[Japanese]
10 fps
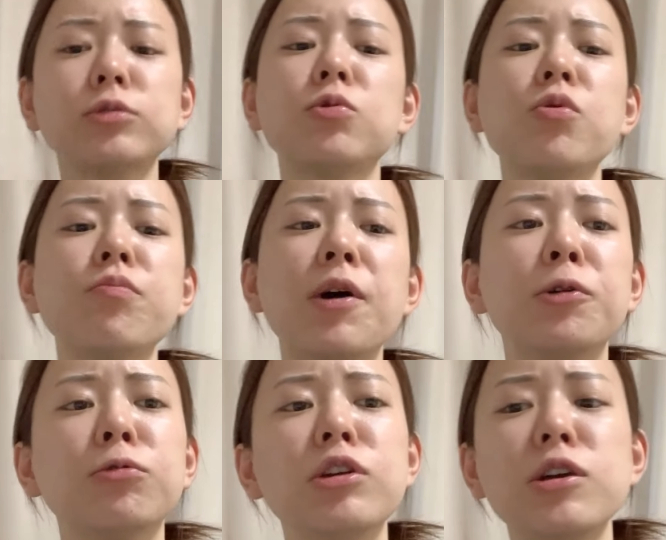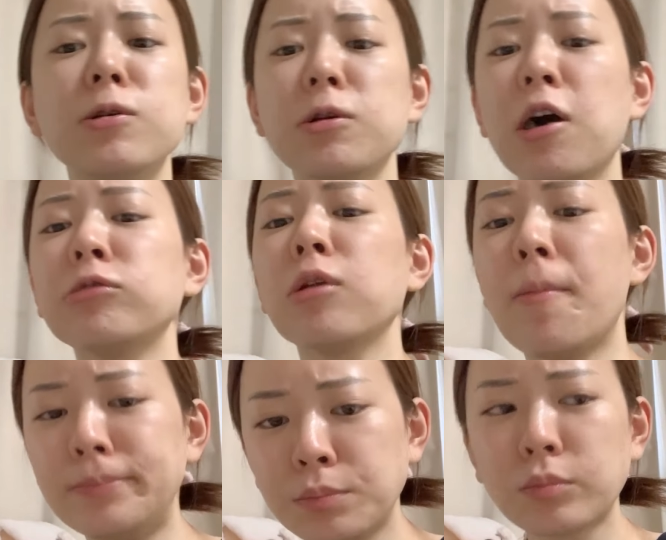コーン米おにぎりに買った
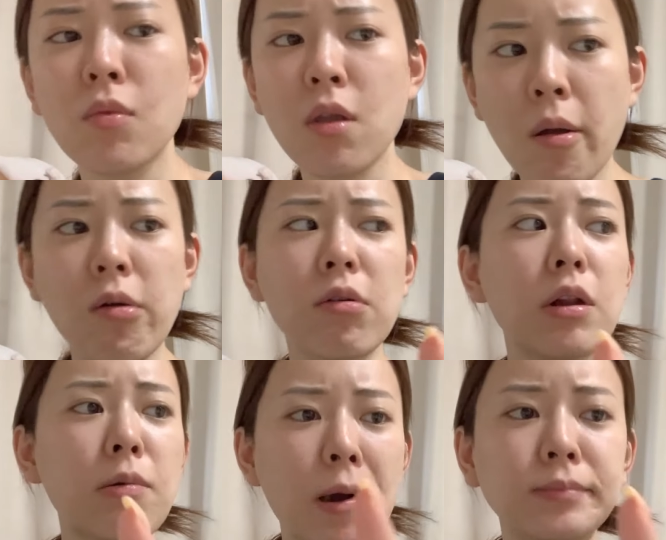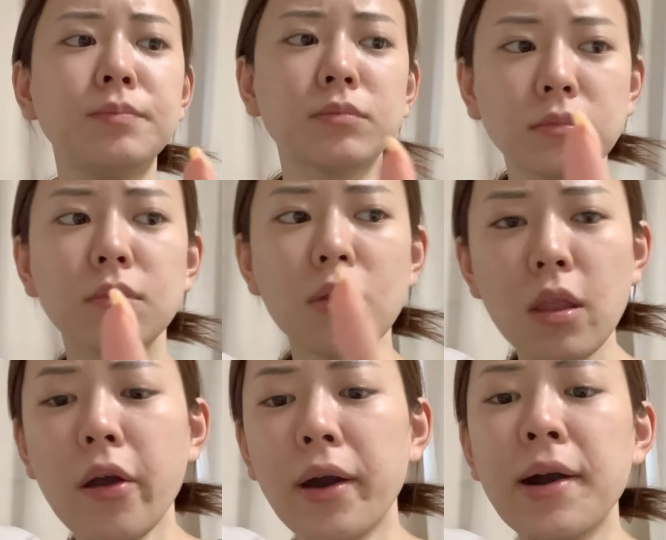これは
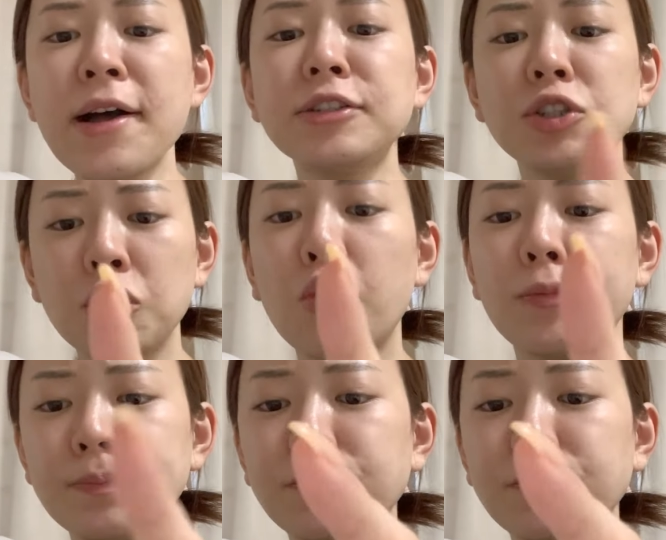完食